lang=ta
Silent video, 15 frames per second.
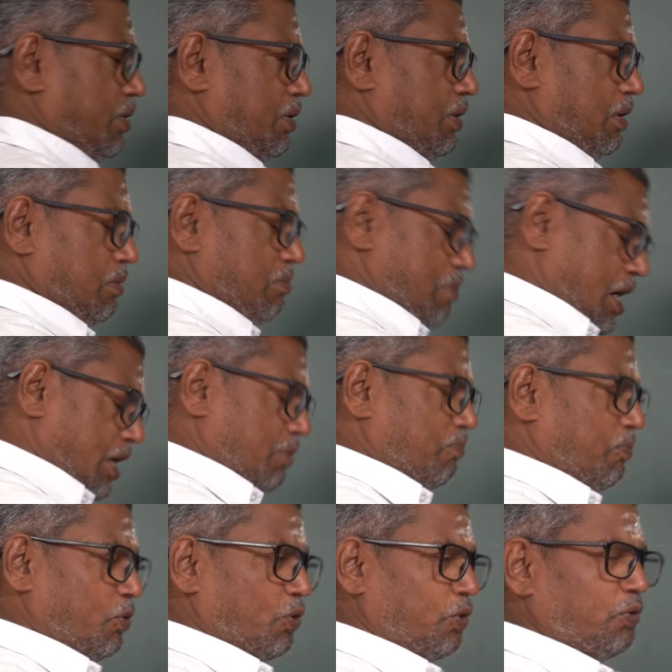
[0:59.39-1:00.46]
ஒரு
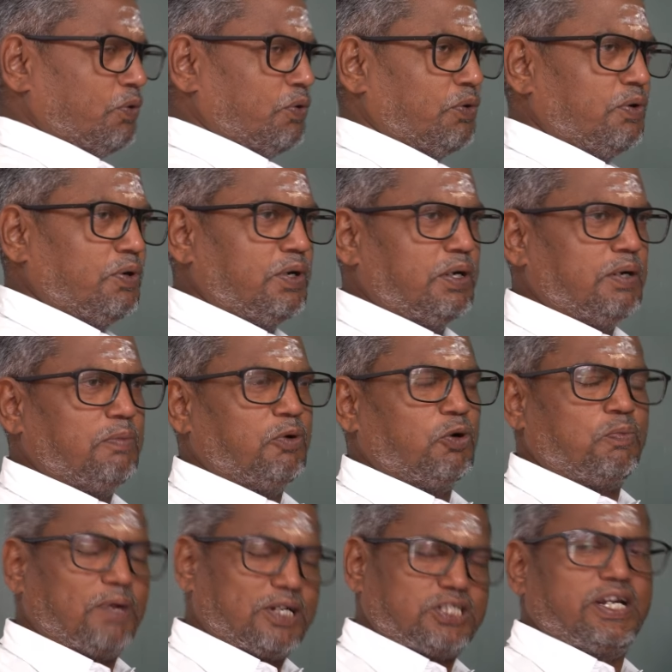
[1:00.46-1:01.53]
மார்க் போடணும்
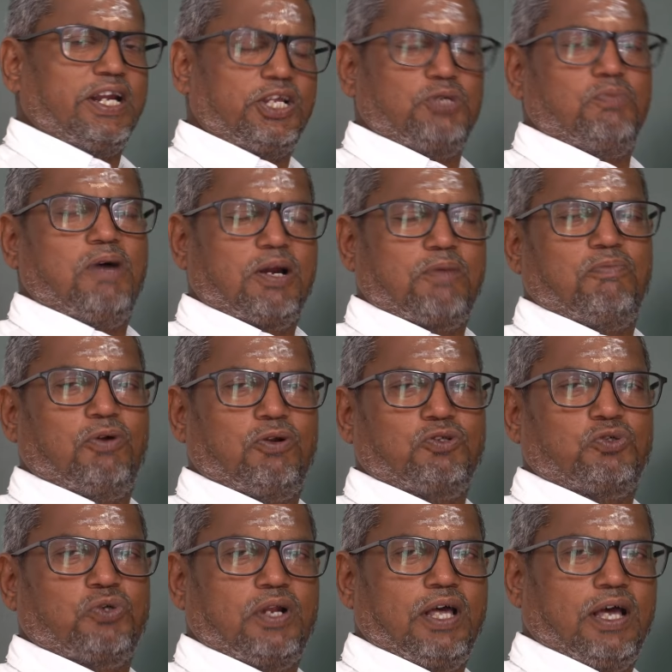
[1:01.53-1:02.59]
ஒரு பர்சன்டேஜ் மார்க்
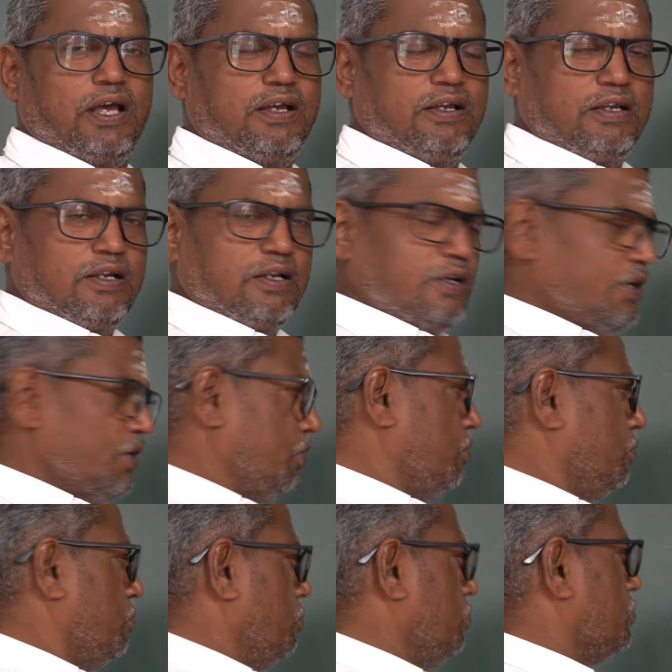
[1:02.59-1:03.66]
போடணும்னு சொன்னால்
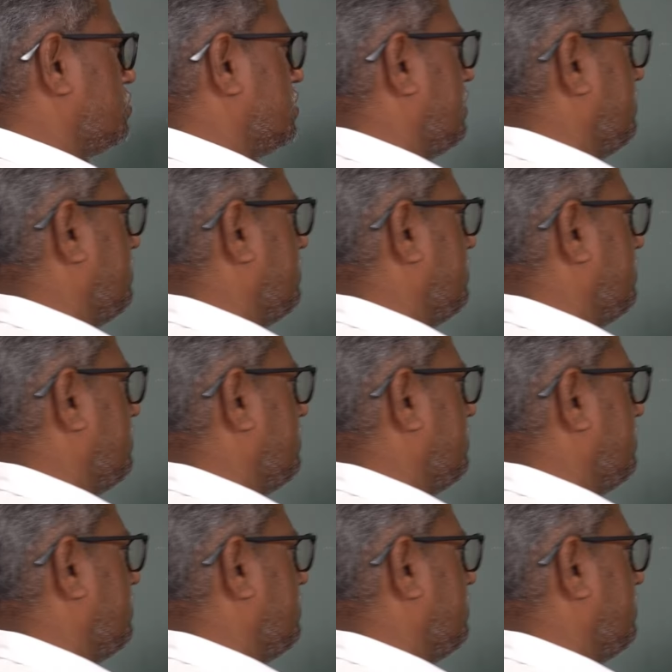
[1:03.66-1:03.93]
நூறு